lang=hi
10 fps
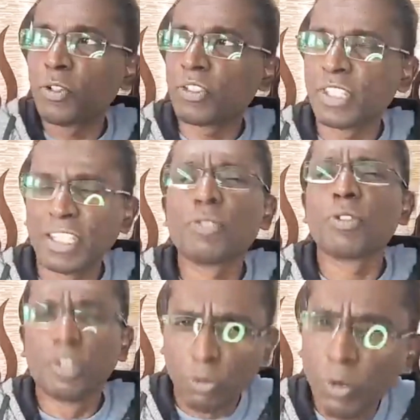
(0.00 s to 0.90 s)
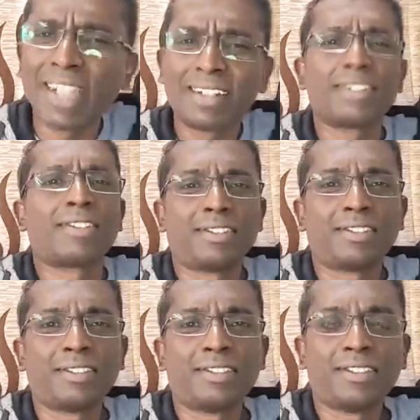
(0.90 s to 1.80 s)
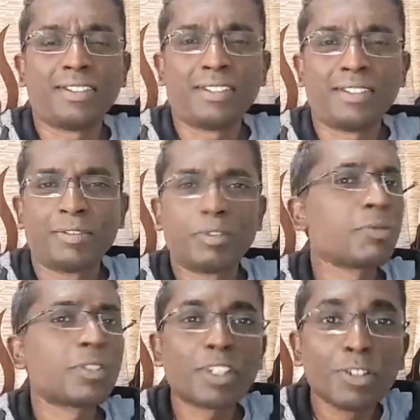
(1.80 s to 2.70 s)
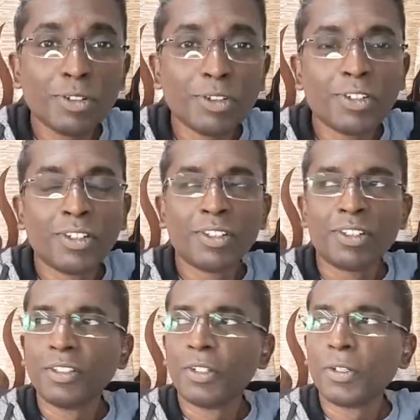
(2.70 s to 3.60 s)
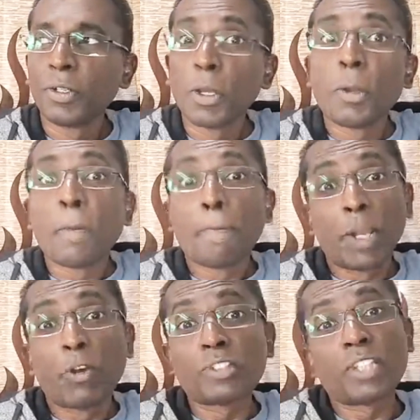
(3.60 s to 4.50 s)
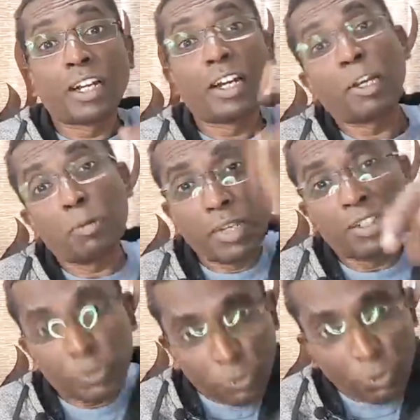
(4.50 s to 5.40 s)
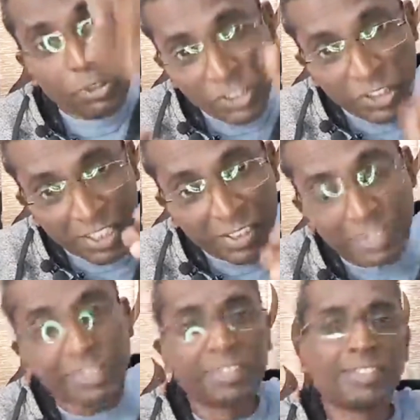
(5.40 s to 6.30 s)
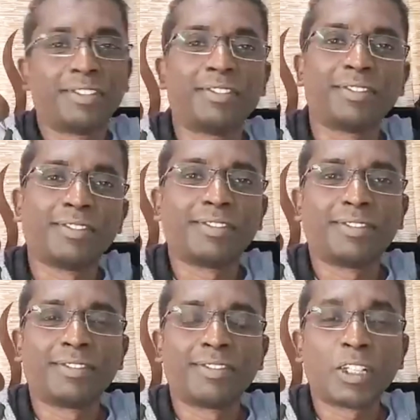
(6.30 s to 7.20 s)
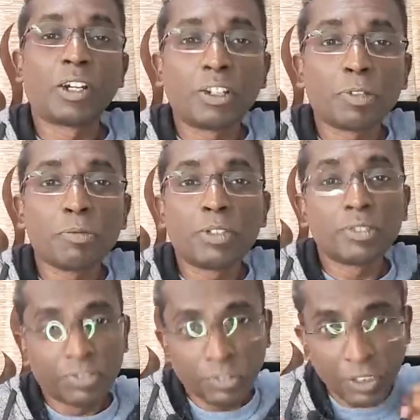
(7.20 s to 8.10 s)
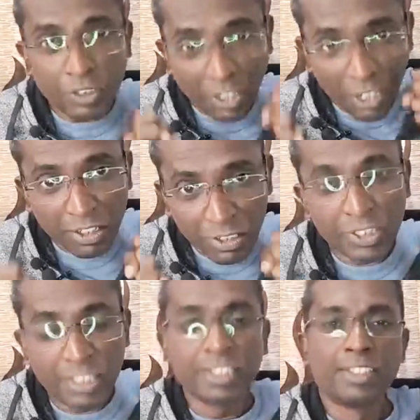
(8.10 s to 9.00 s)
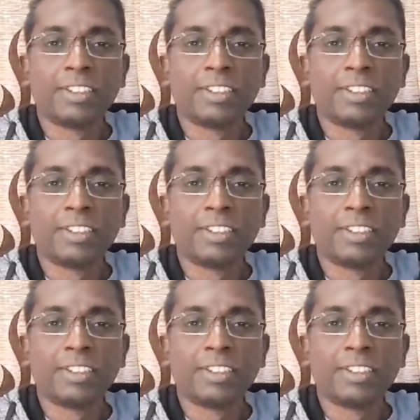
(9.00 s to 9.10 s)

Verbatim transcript: यू आर सींग डू यू नो वाई इट इज मैंने पूछा क्यों बिकॉज द कर्म इज सो रिजिड कर्म जितना रिजिड